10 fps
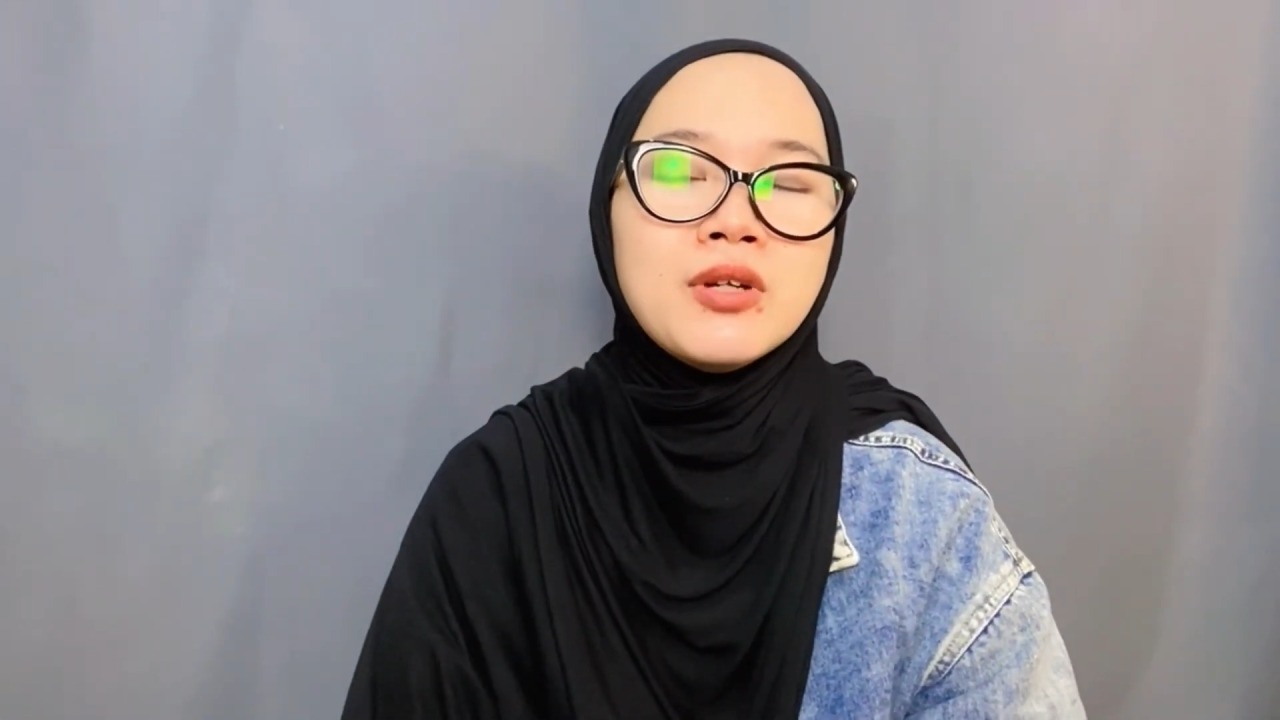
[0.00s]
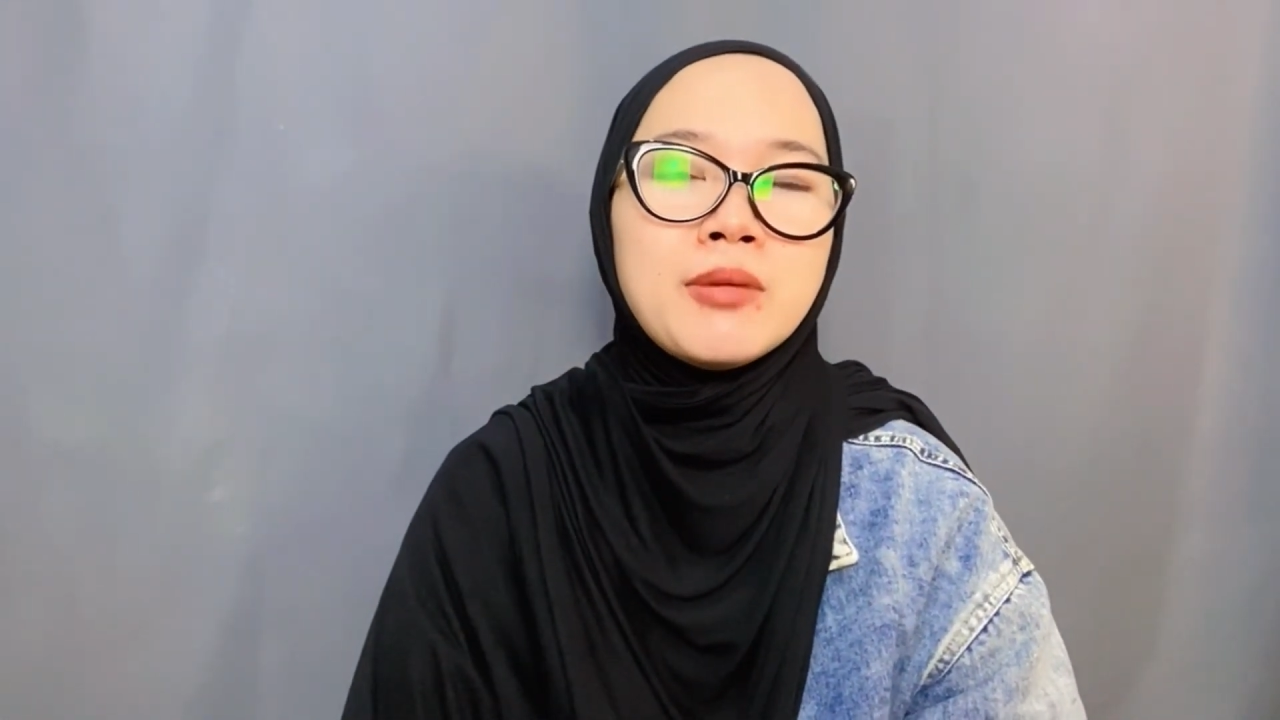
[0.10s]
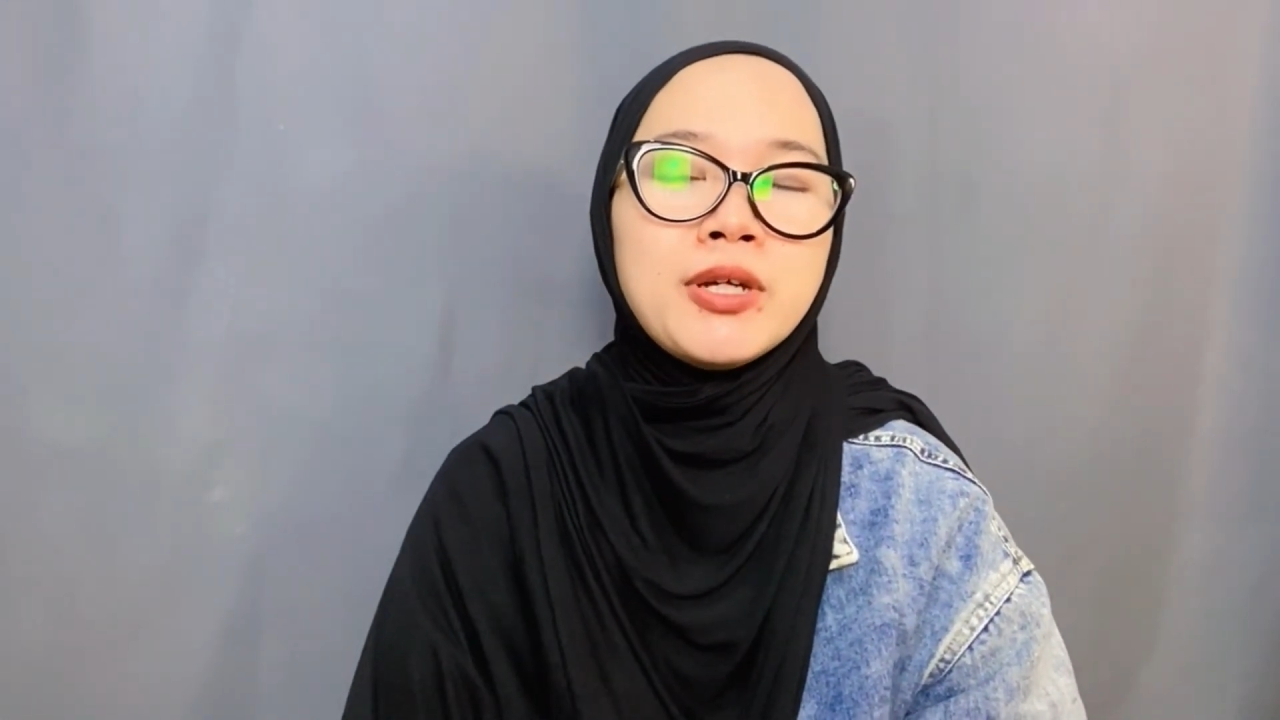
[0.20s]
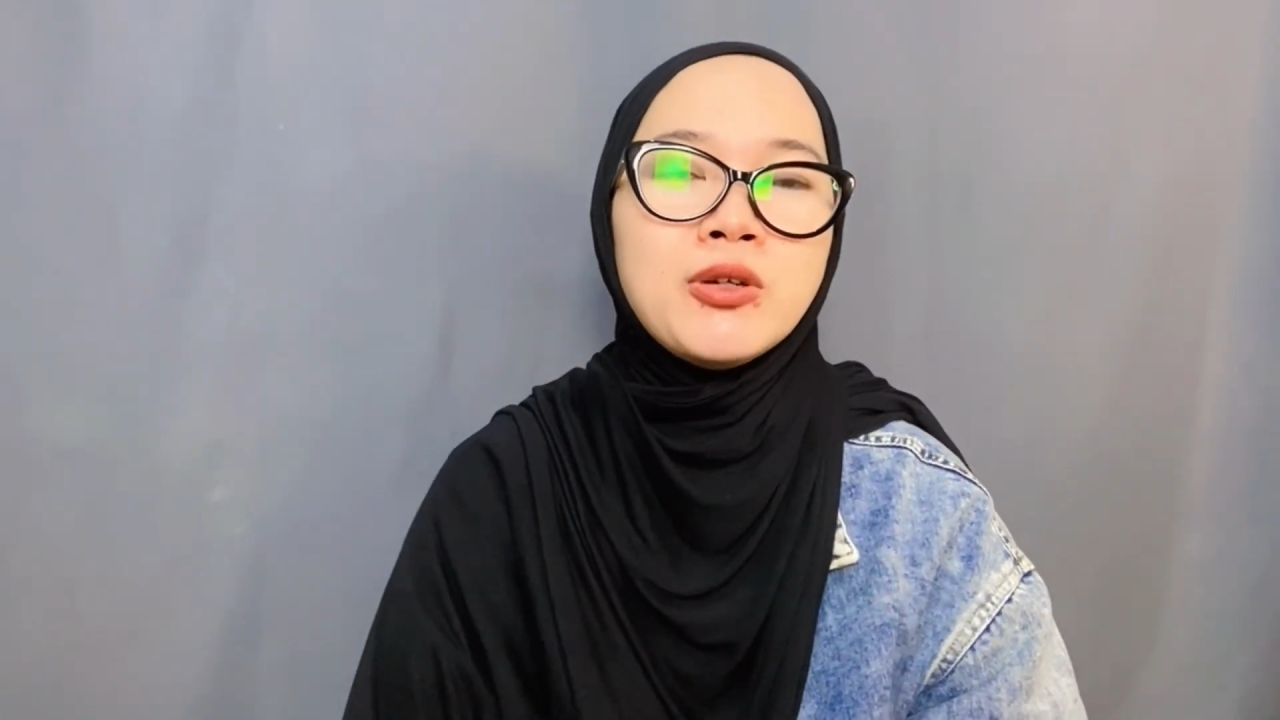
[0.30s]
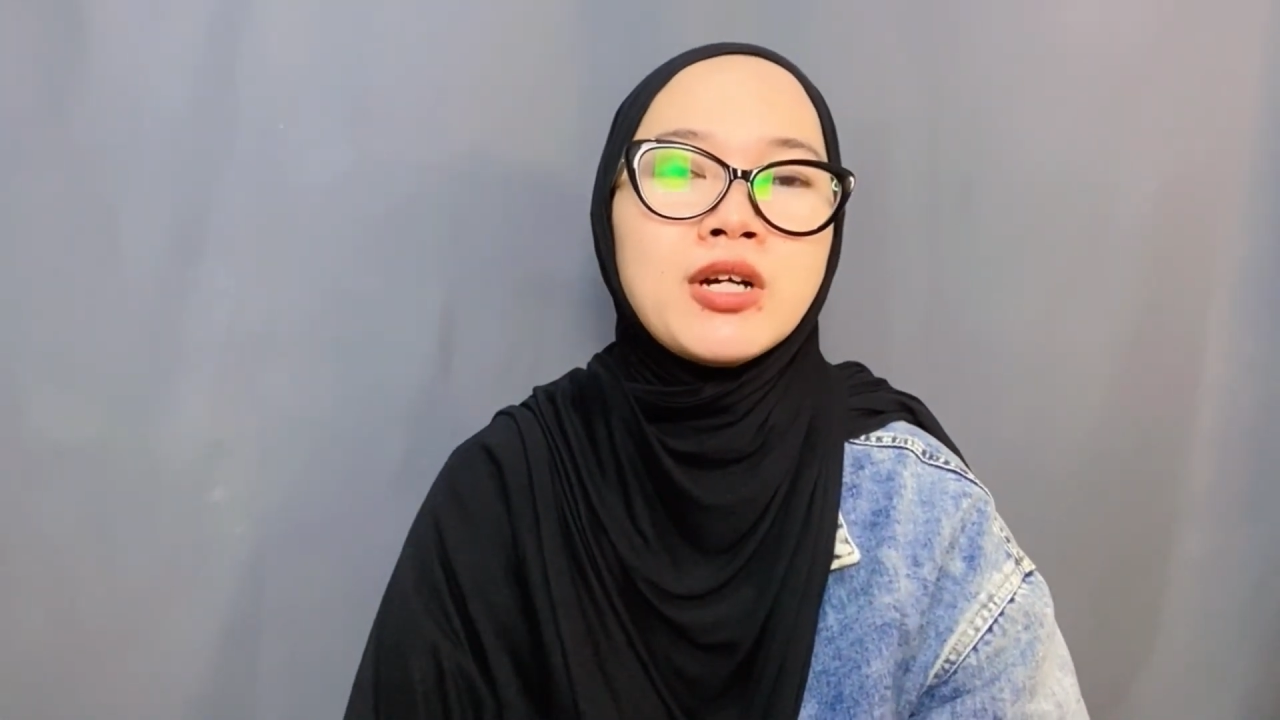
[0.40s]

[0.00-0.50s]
namanya itu